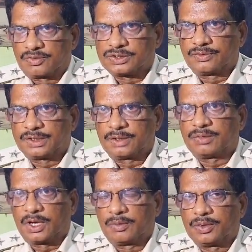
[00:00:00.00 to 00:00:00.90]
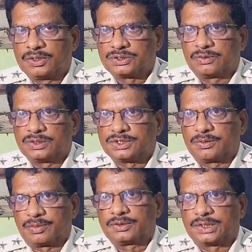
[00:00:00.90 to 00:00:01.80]
అవసరమైతే మళ్ళా పిలుస్తామని
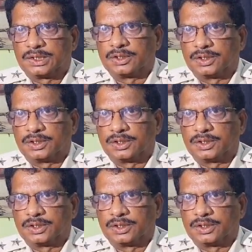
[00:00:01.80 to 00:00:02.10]
చెప్పడం